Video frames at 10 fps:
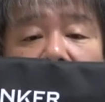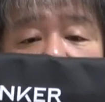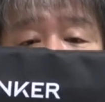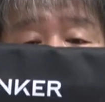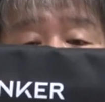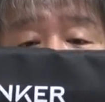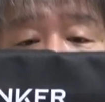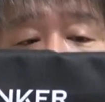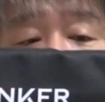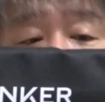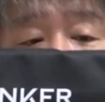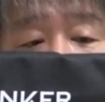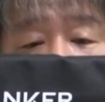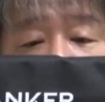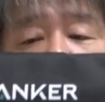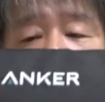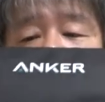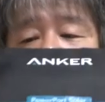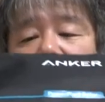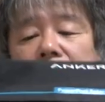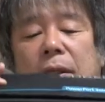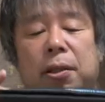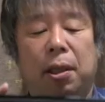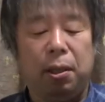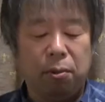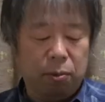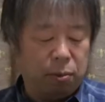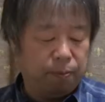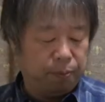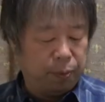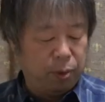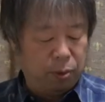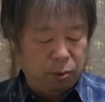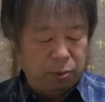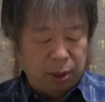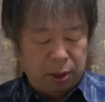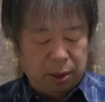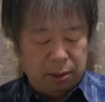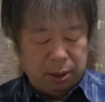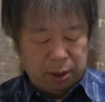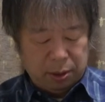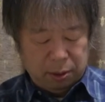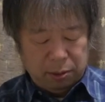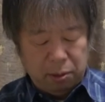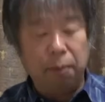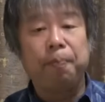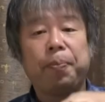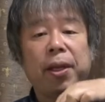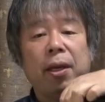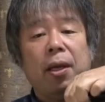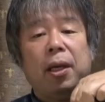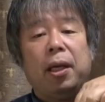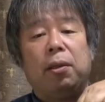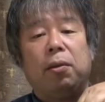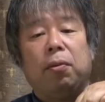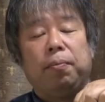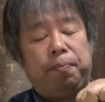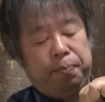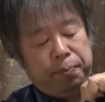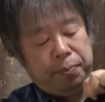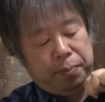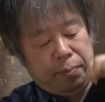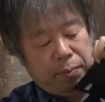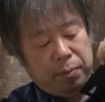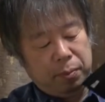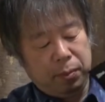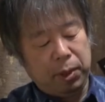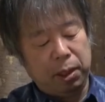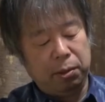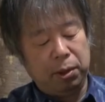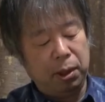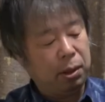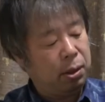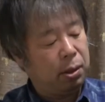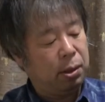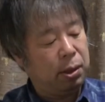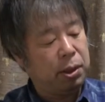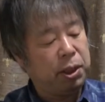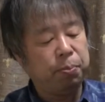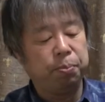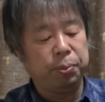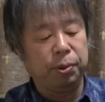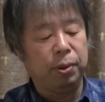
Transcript: アンカーパワーポートって書いてあるんですけれどもどうなってるかっていうとえっと何て言うんだジップ